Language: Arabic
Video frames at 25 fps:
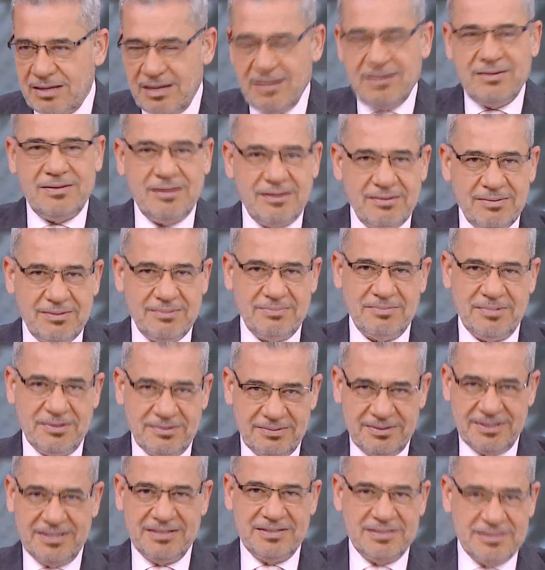انت
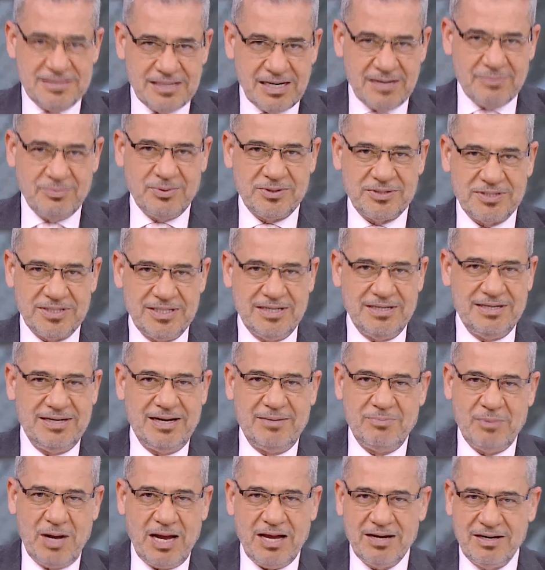انت زياد برجي
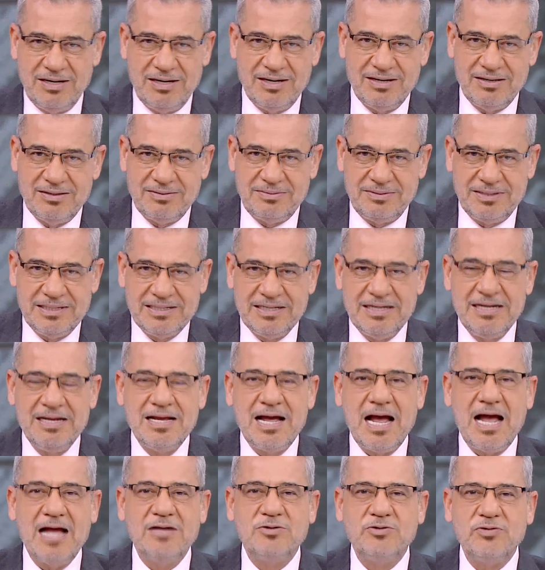ما حد
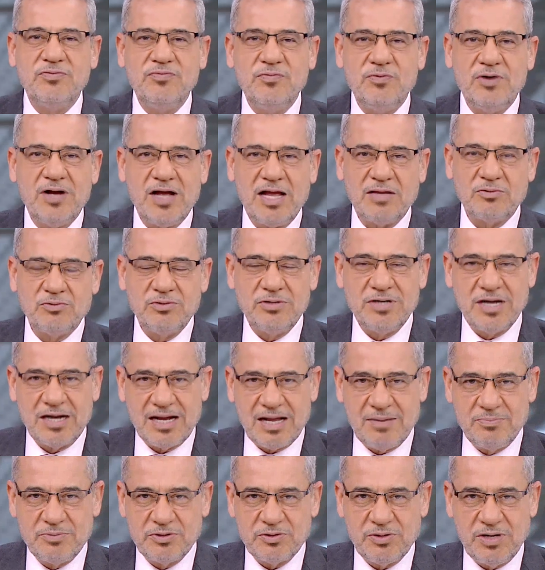حتشوفوا اعطونا
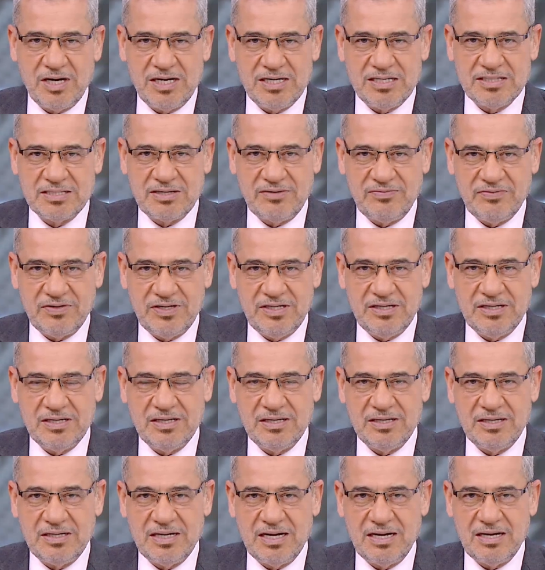كم سؤال اذا في
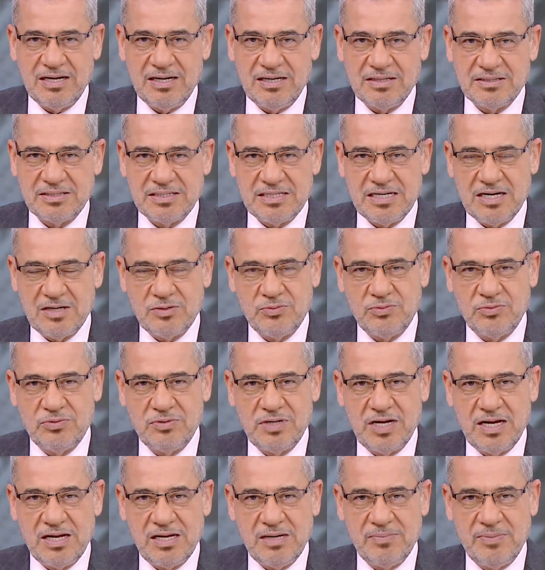آه، لزياد
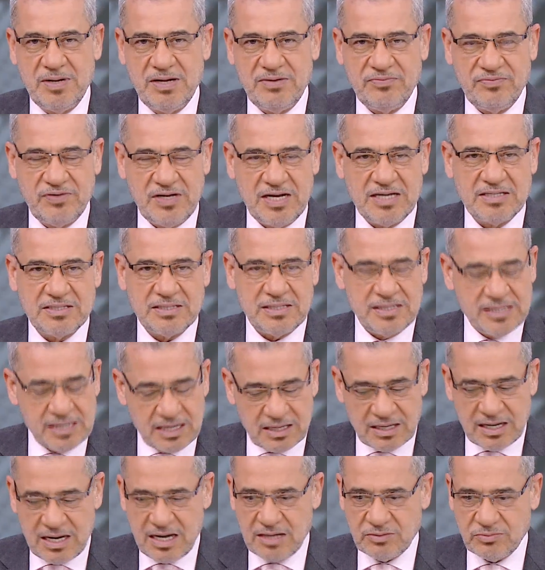ولهبه في اسئله
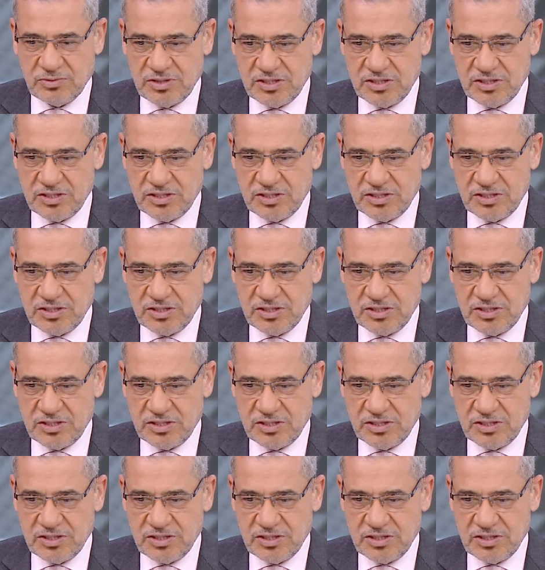يلا هاتوا